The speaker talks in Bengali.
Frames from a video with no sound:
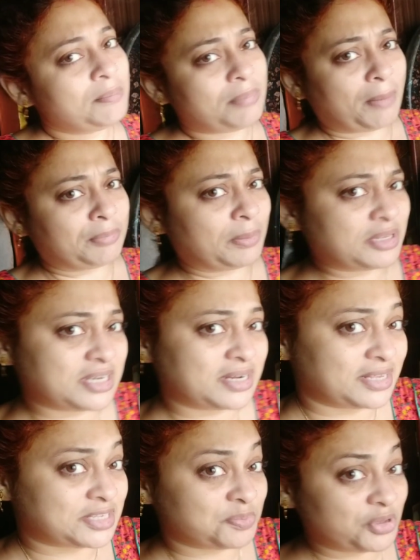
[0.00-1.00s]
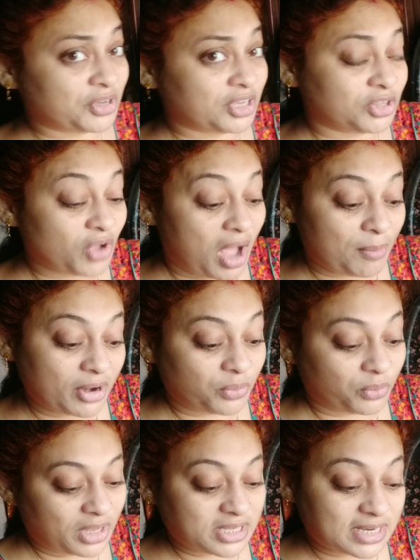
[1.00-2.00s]
পাবদা মাছের রেসিপিও কিন্তু আমার
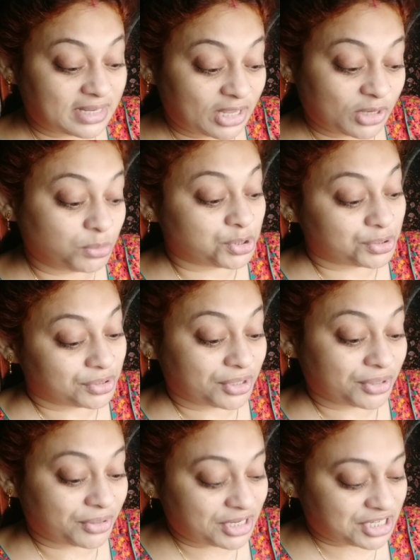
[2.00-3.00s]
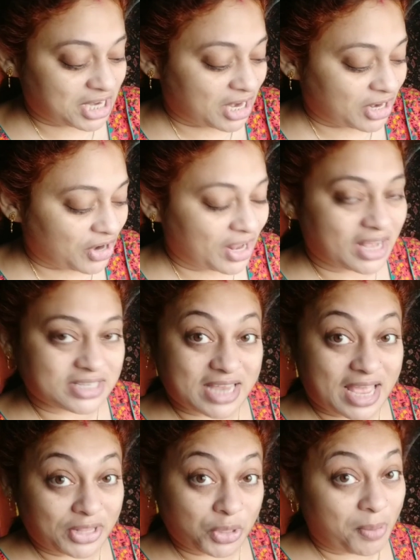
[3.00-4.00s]
কুকিং চ্যানেলে খুব সুন্দর করে শেয়ার করা আছে
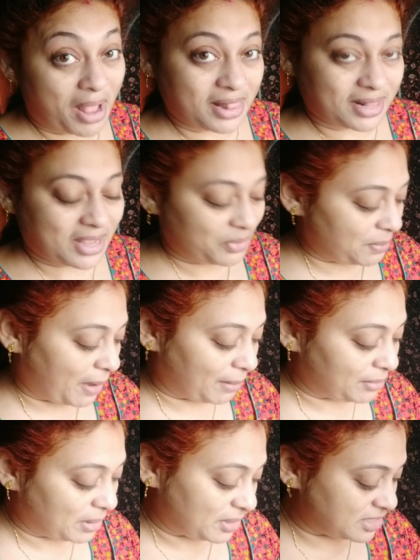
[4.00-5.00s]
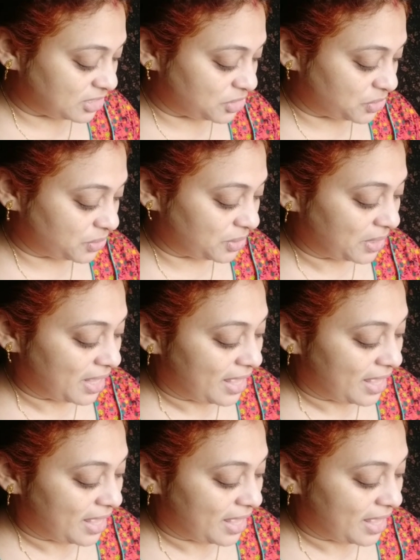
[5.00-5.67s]
একদম হালকা করে পাবদা মাছের ঝোল